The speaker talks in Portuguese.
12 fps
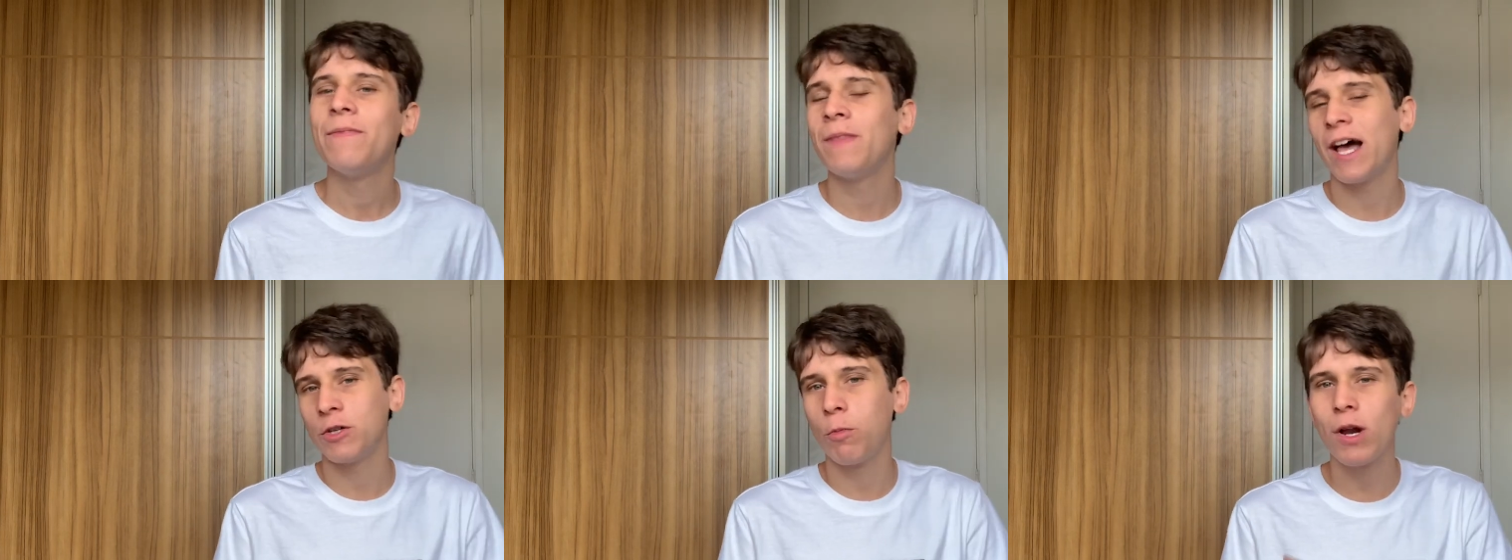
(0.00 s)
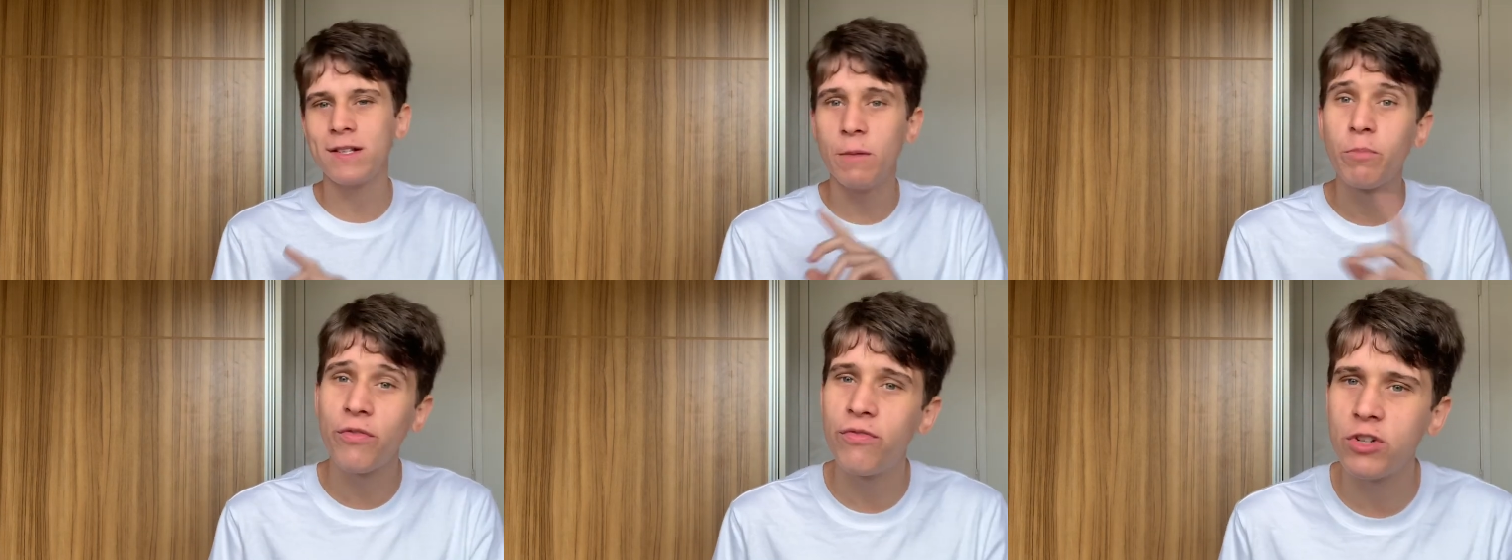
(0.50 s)
As bolas em
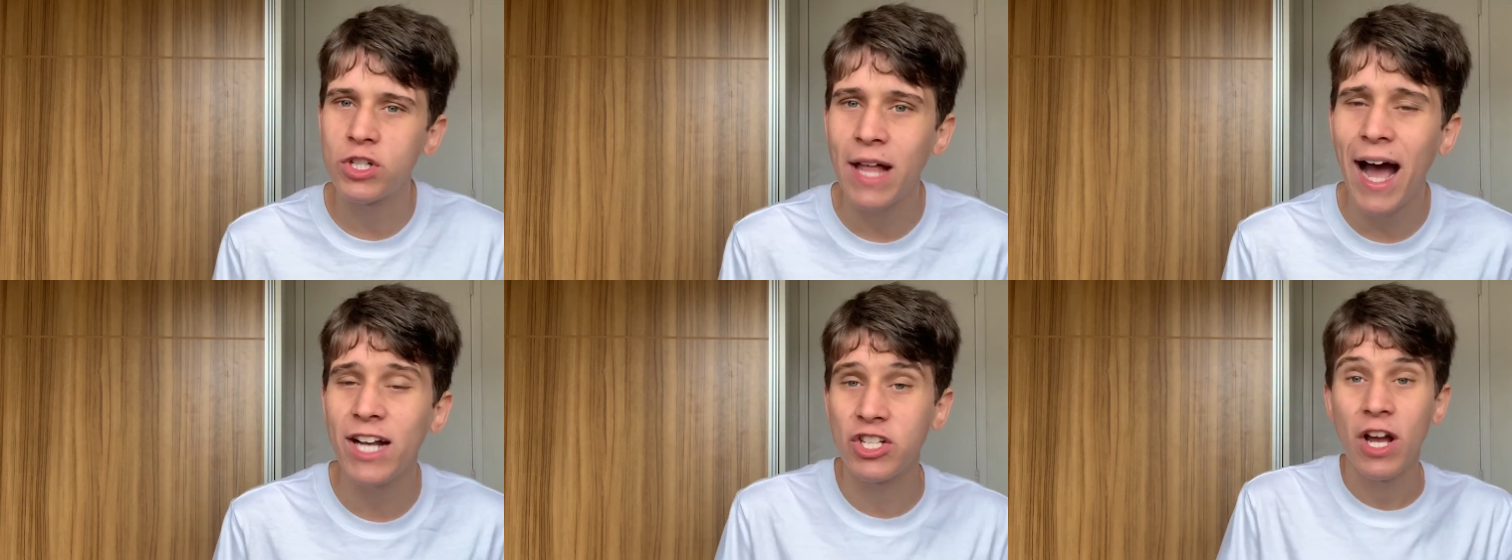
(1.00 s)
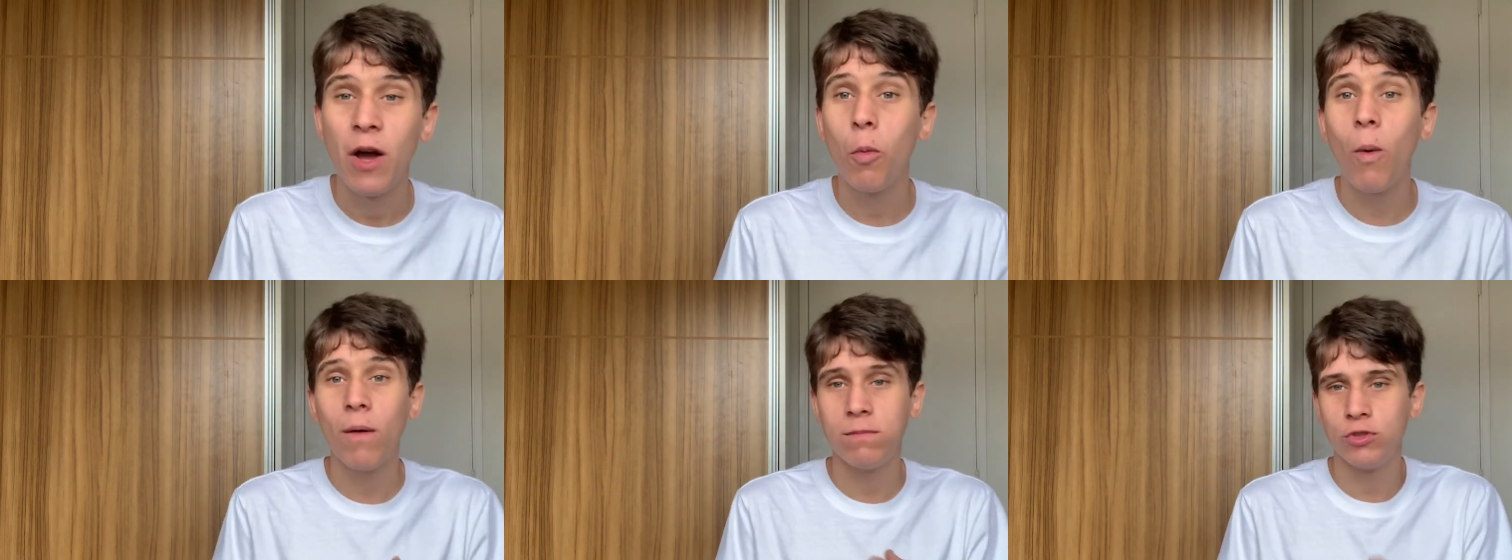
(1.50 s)
profundidade,
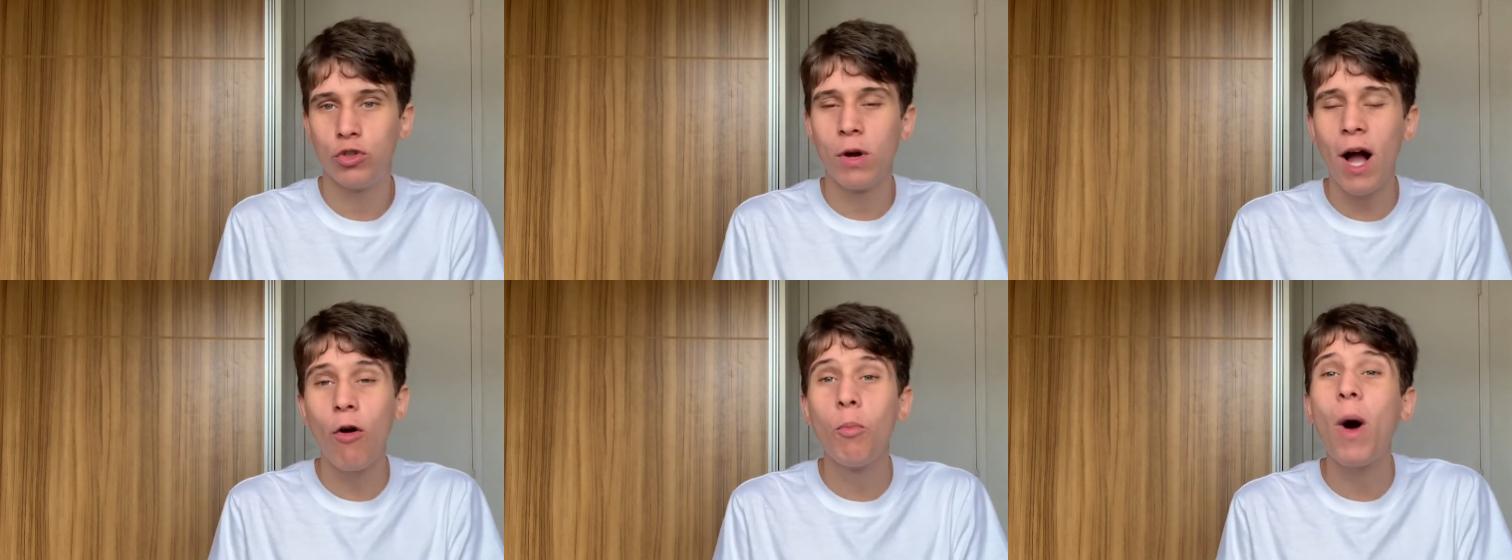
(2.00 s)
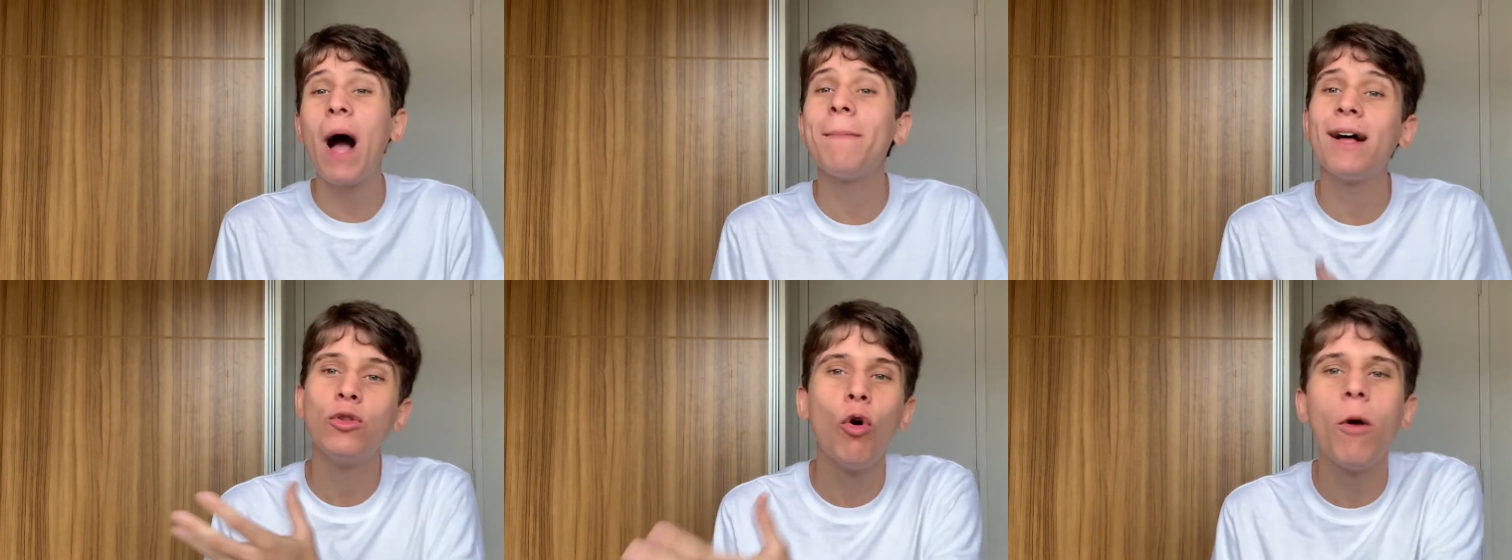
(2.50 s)
o, jogar como
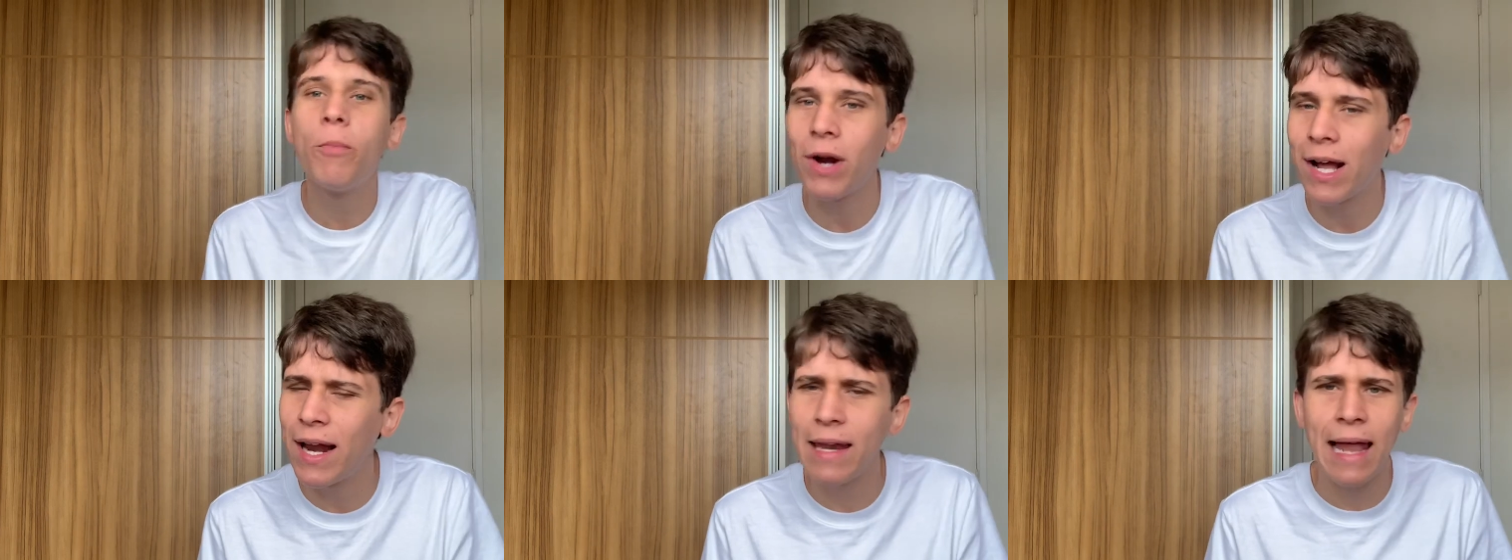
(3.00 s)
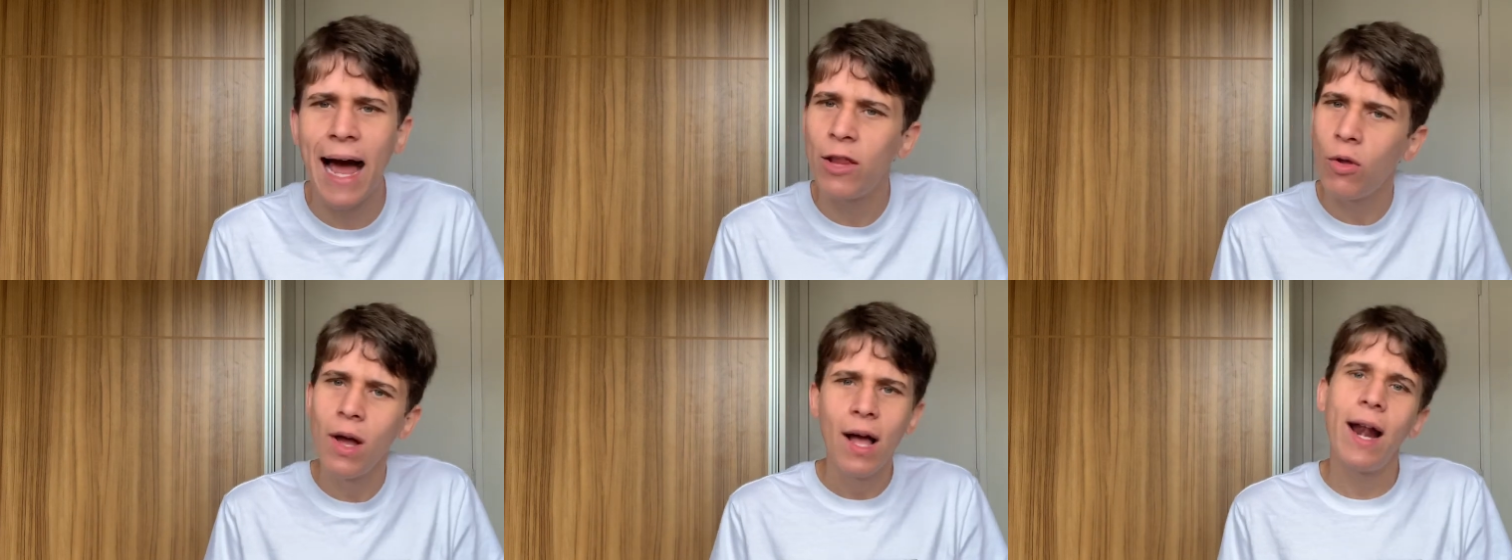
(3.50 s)
armador por aquele lado.